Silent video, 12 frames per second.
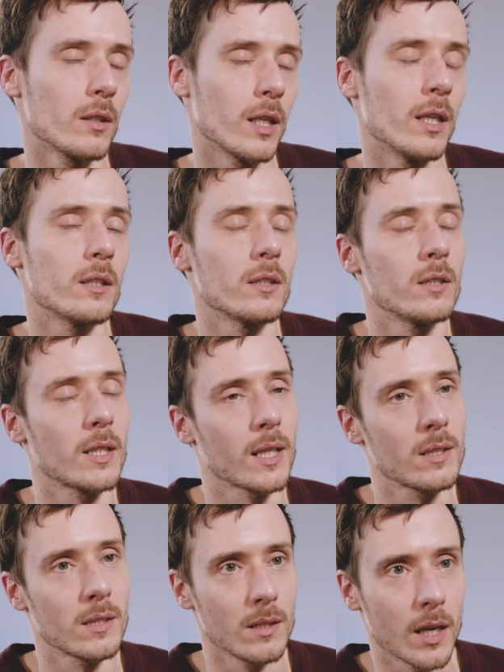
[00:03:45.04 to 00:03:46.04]
gehe ich in den
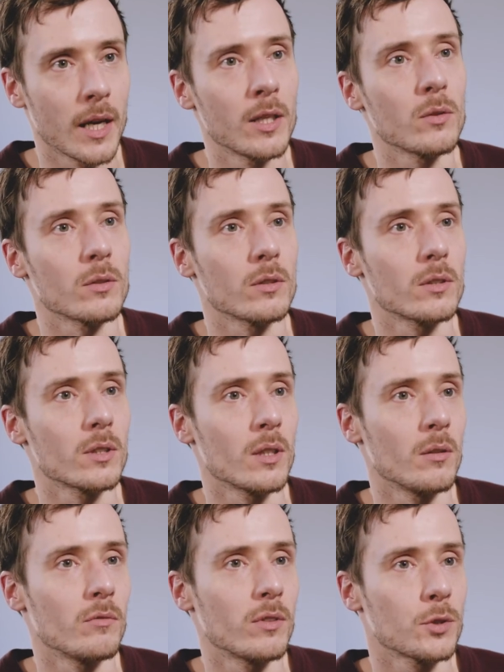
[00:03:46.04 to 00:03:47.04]
Text hinein und
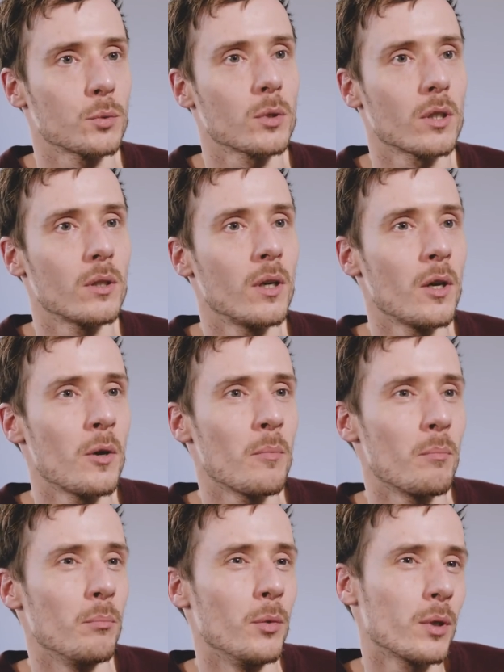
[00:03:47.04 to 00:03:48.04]
äh, versuche
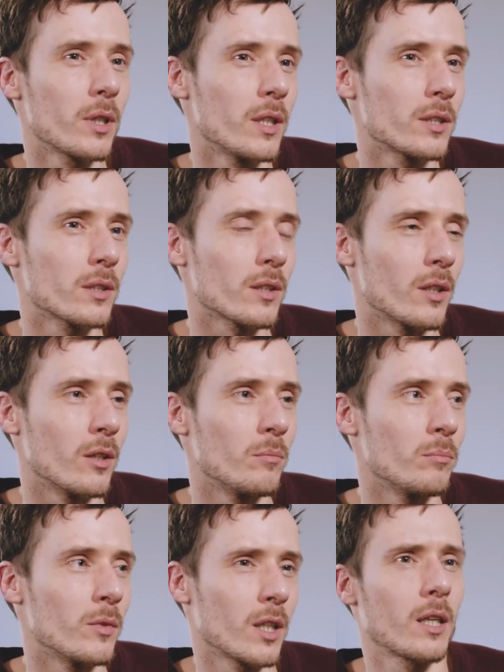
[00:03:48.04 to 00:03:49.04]
möglichst
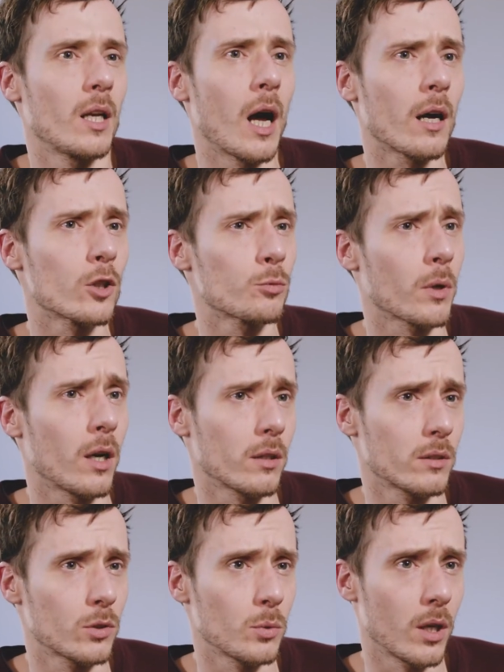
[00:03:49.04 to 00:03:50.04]
ähm, eine klare
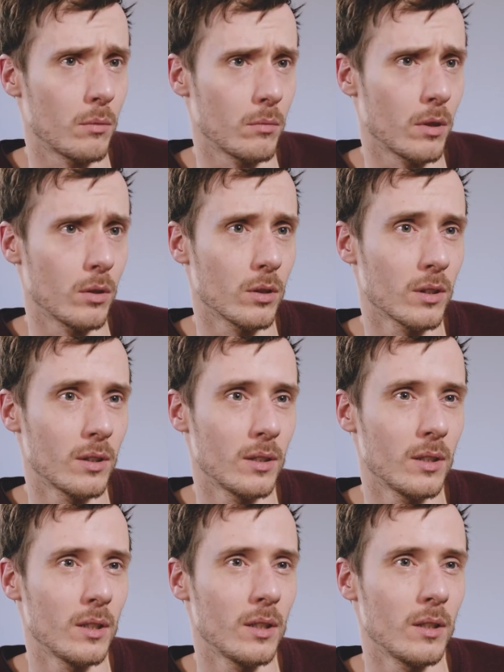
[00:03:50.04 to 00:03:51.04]
Sprache zu haben auch.
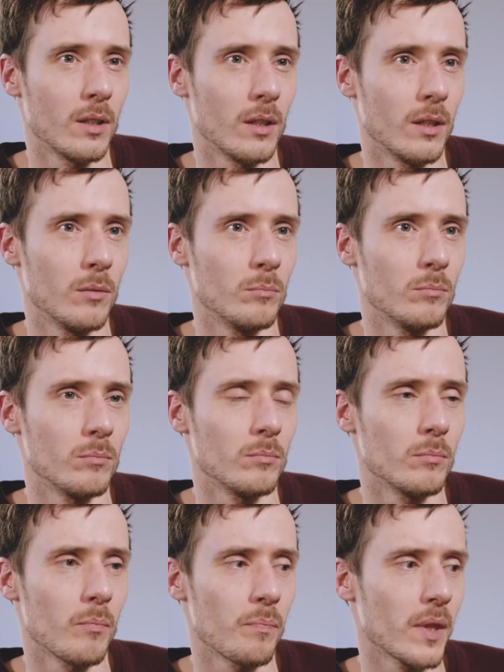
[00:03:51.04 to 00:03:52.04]

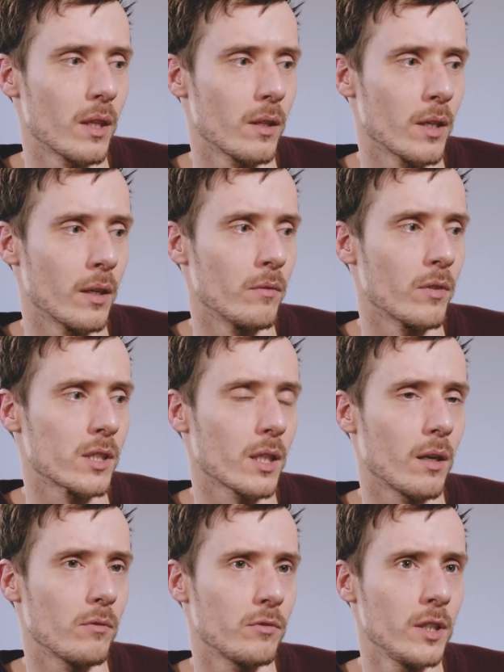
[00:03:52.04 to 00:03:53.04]
Ähm, denn
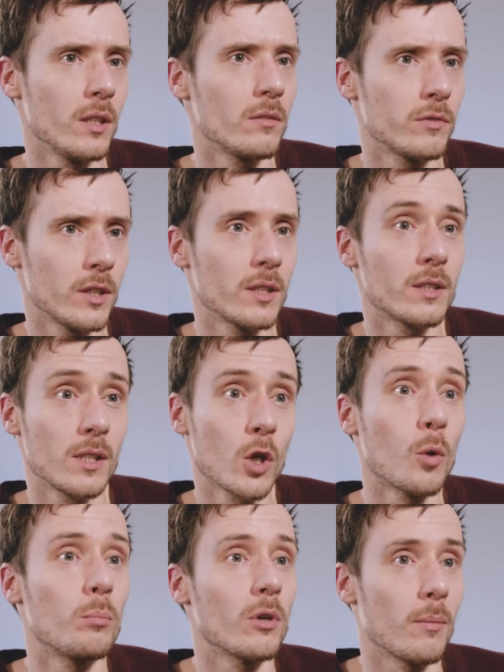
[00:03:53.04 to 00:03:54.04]
was viele, viele
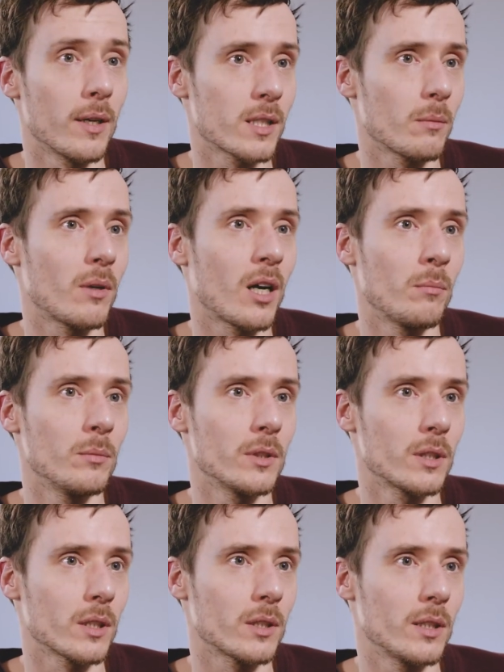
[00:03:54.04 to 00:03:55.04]
Zielgruppen gemeinsam haben,
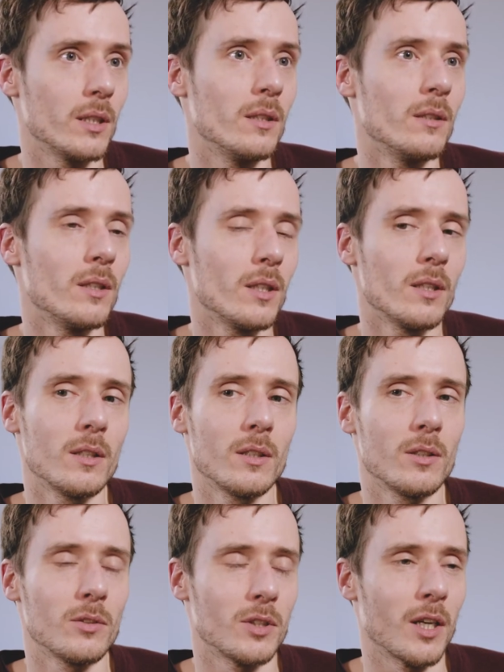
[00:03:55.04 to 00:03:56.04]
ist, dass sie
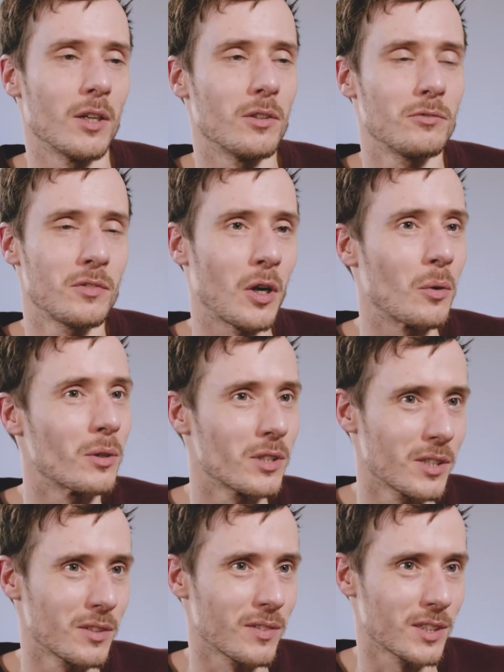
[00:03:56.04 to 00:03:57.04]
sehr faul
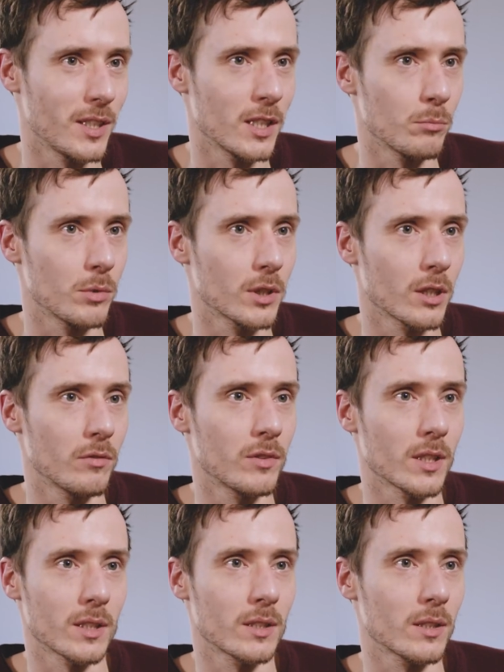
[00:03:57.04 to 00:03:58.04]
sind, was Lesen
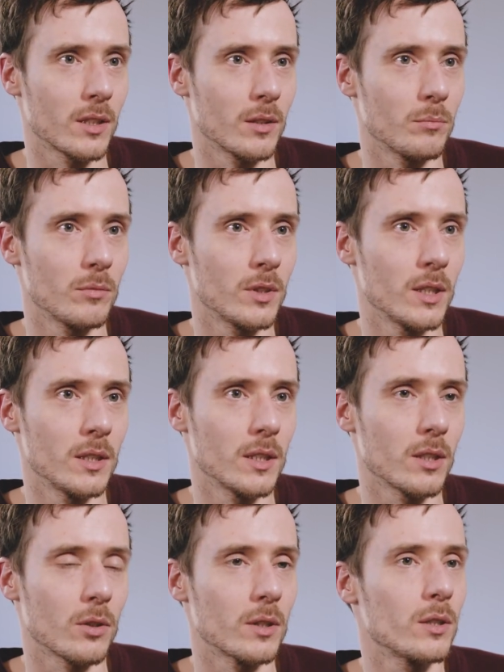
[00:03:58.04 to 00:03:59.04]
betrifft, dass ähm, sie
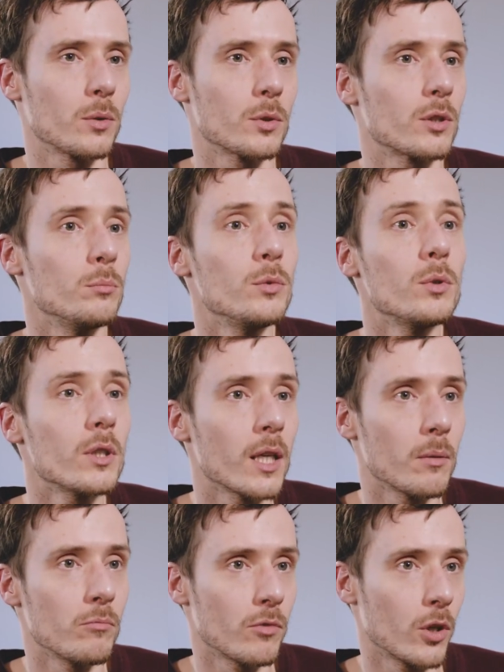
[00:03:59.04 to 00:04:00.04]
sich auch nicht große Mühe
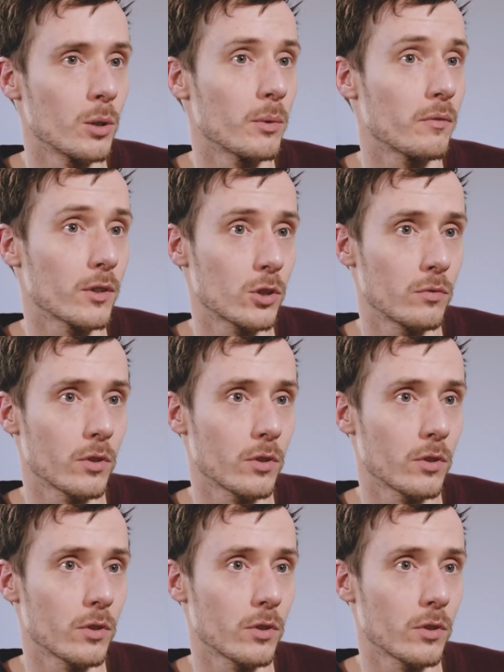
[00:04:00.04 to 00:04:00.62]
geben wollen, um etwas